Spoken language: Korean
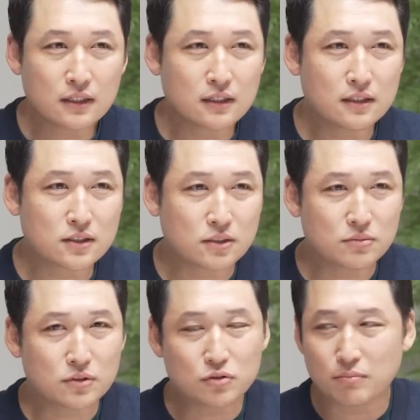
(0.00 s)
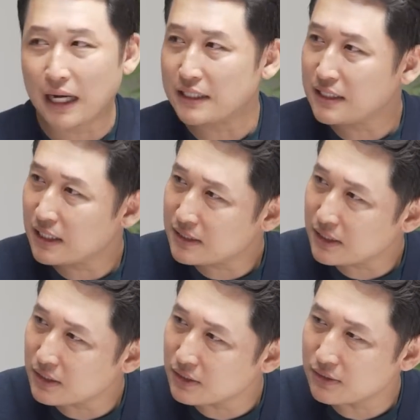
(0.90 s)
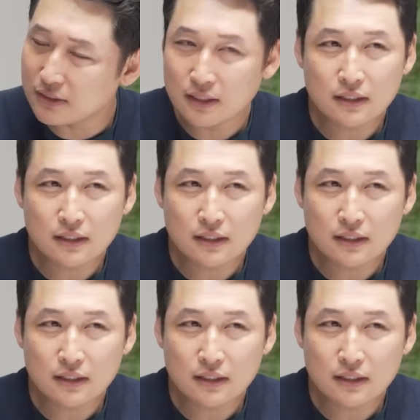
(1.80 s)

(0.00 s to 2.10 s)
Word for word: 이 질문을 좀 많이 하세요.